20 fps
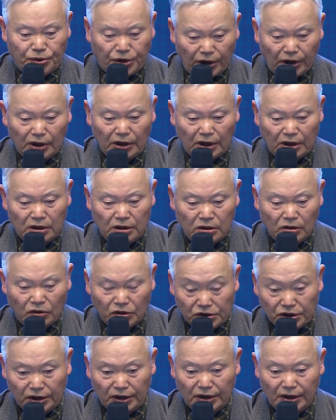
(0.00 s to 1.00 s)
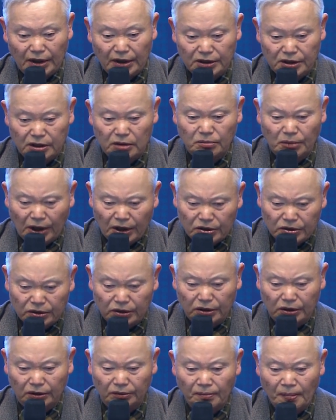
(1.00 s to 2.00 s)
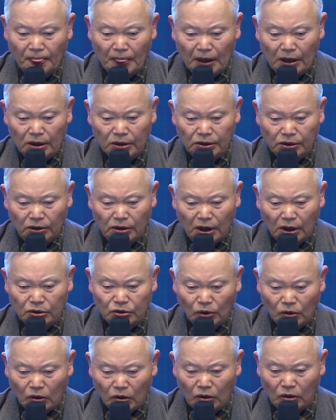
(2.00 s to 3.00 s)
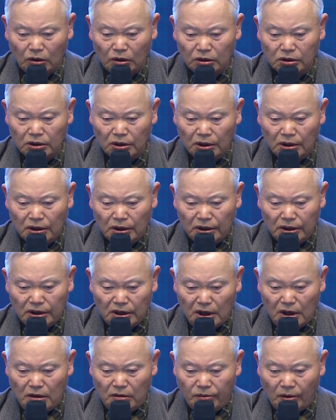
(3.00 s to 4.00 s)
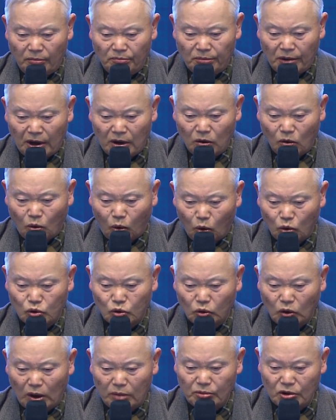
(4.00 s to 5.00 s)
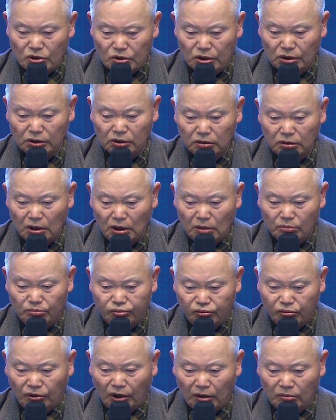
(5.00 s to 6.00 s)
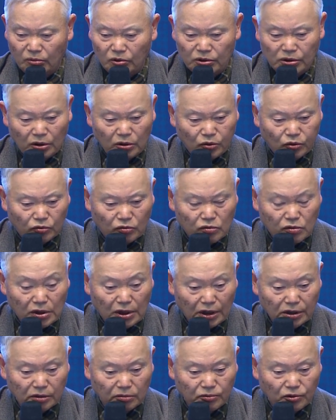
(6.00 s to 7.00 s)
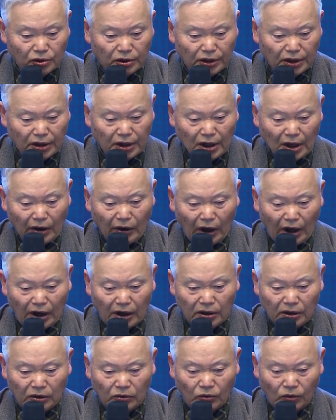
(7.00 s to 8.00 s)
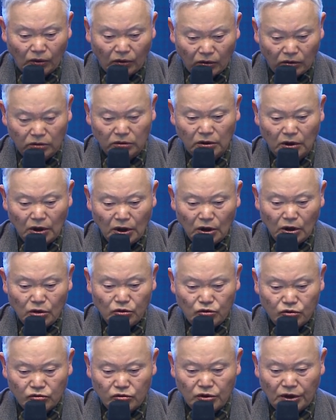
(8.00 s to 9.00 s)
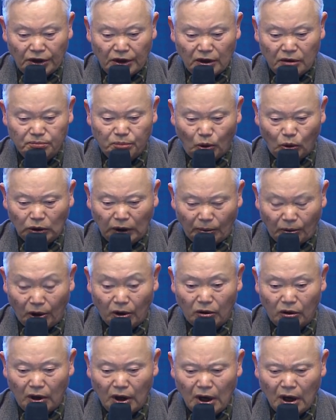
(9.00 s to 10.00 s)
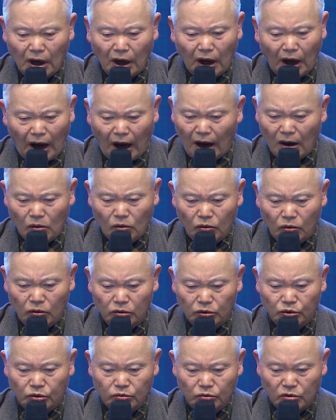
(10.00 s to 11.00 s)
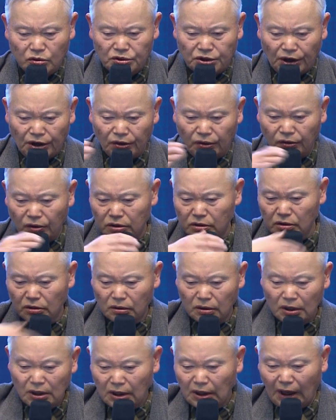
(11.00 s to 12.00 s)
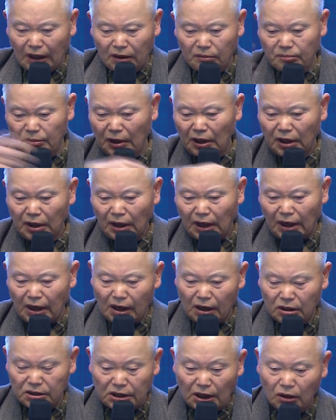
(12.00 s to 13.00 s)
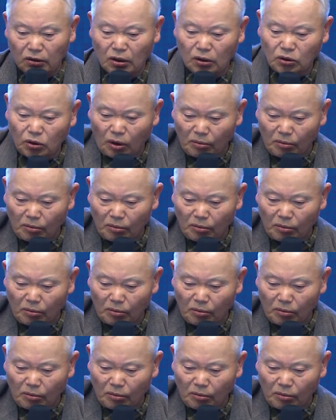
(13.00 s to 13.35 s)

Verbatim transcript: 피해 다니는 것에 실망해서 전략적으로 일본만을 고소하면서 북핵 문제를 중국과 협력해 해결하려는 중국에 대한 보답으로 한국을 중국 세력권에서 아, 아이가 세력권